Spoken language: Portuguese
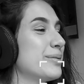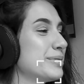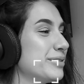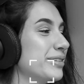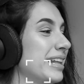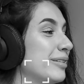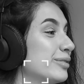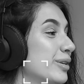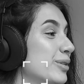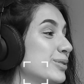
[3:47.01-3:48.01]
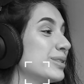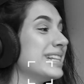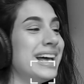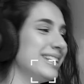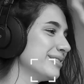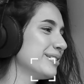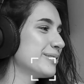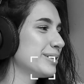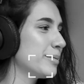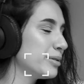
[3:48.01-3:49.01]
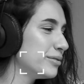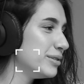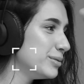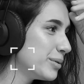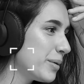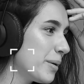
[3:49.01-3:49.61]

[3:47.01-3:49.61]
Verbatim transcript: Começo a falar um negócio nada a ver com o tema do vídeo.